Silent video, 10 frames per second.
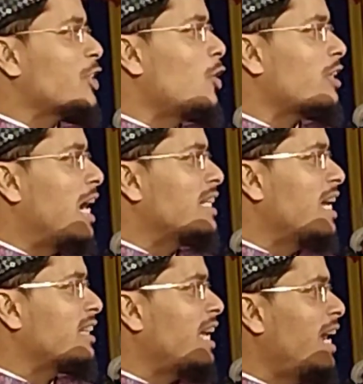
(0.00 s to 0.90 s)
का शौक आ
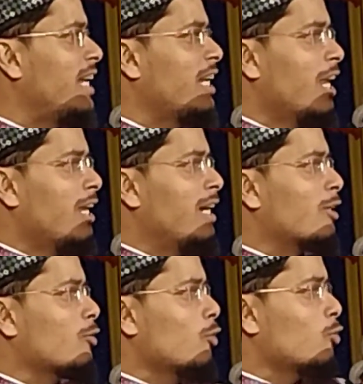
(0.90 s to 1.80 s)
जाता है
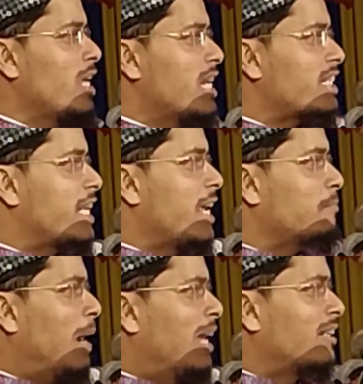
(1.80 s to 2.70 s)
लड़कों को एक से
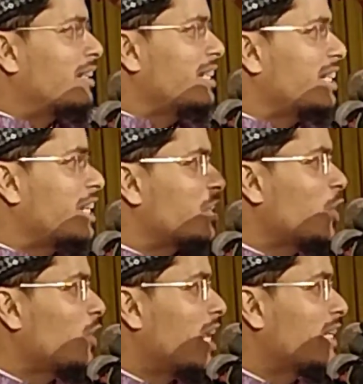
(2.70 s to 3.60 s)
एक बाल रखने का
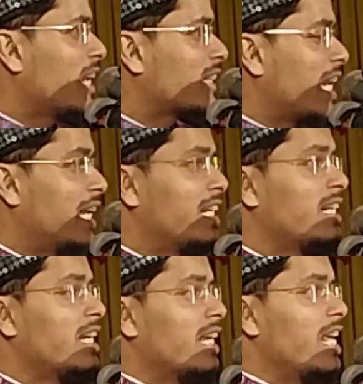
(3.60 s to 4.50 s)
शौक आ जाता
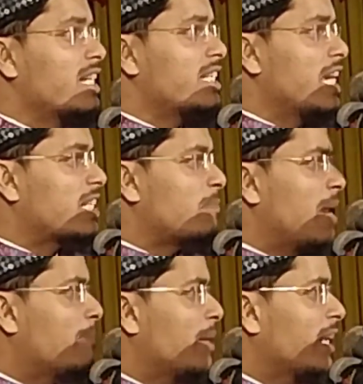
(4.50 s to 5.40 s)
है एक से एक
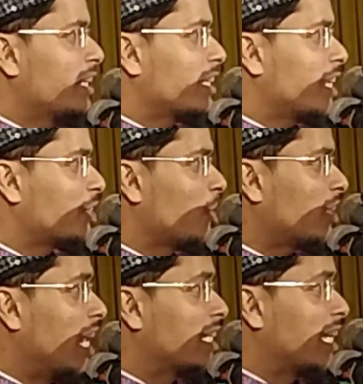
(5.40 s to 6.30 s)
कपड़ा पहनने का
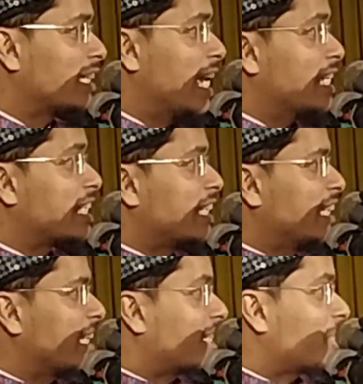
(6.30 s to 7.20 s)
शौक आ जाता है
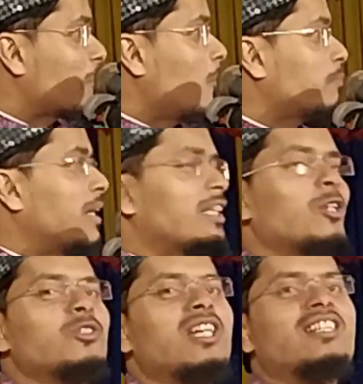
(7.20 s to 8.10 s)
जीनत का शौक पैदा
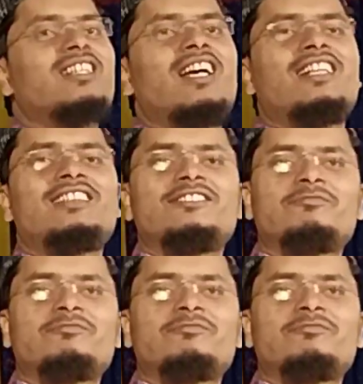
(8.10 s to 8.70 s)
हो जाता है